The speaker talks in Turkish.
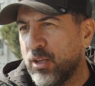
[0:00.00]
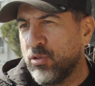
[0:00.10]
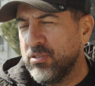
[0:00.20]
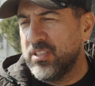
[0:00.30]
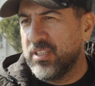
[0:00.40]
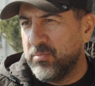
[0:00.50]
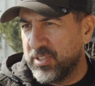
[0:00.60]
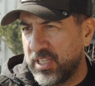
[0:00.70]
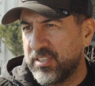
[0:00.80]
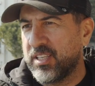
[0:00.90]
Anadolu'da değil
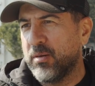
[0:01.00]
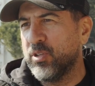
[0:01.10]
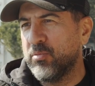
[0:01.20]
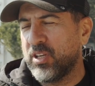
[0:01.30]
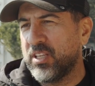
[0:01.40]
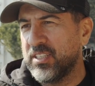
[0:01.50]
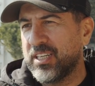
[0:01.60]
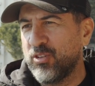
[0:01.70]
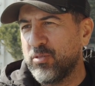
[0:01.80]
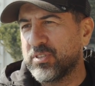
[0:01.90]
mesela. İstanbul'a bu kadar
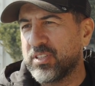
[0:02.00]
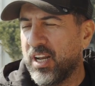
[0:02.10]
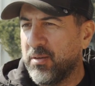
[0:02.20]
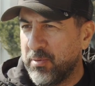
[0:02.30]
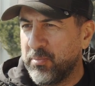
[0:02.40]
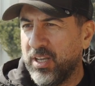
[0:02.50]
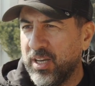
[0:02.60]
yakın olmasına rağmen